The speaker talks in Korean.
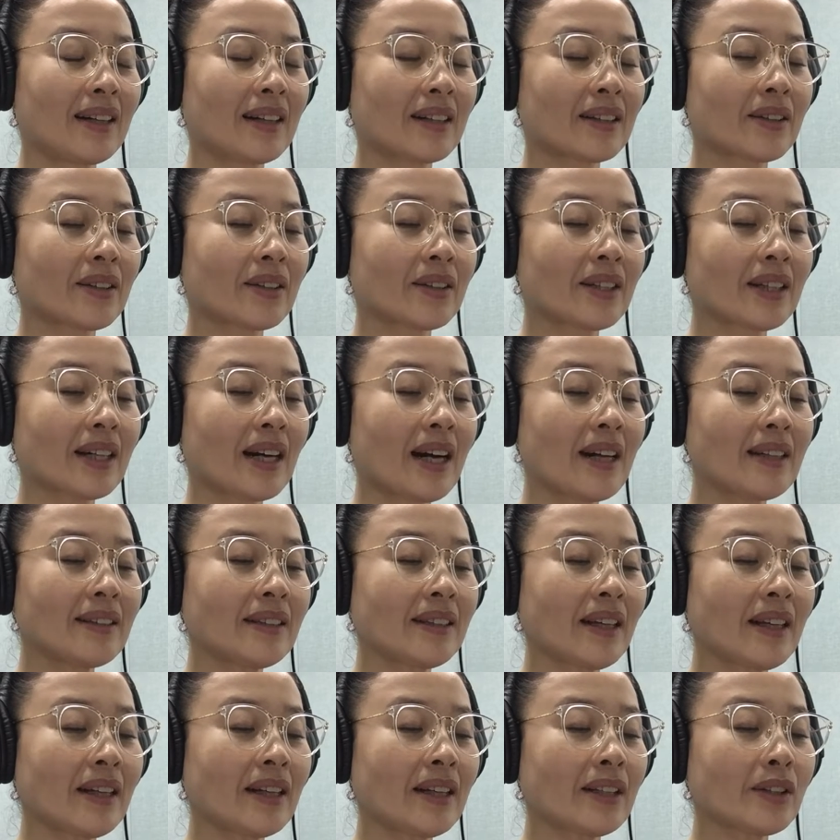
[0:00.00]
그러니까 한
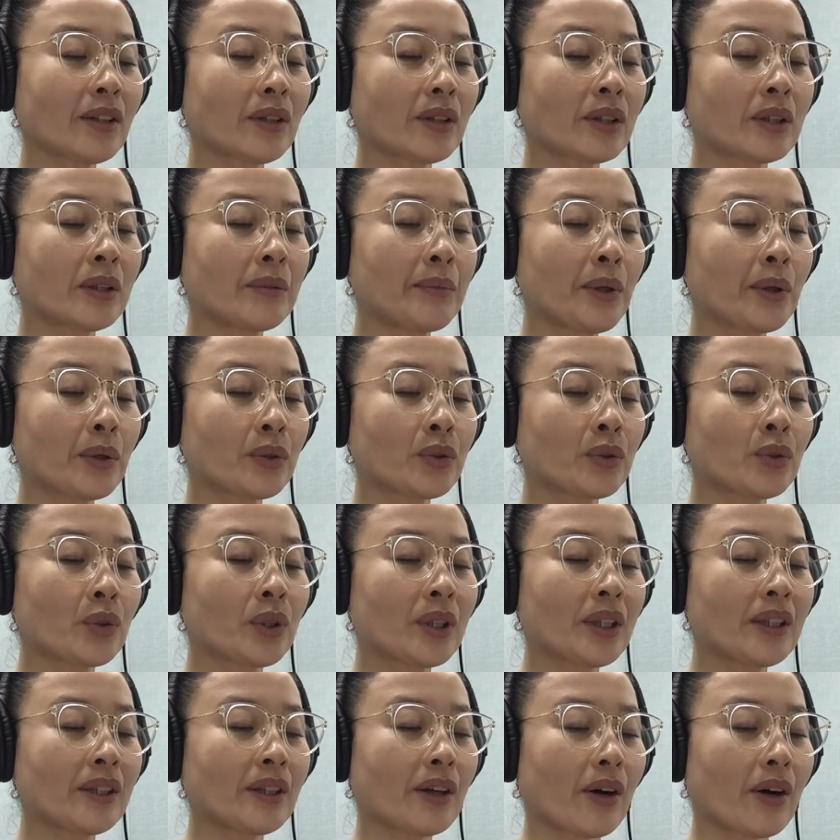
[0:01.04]
생에서 금욕주의를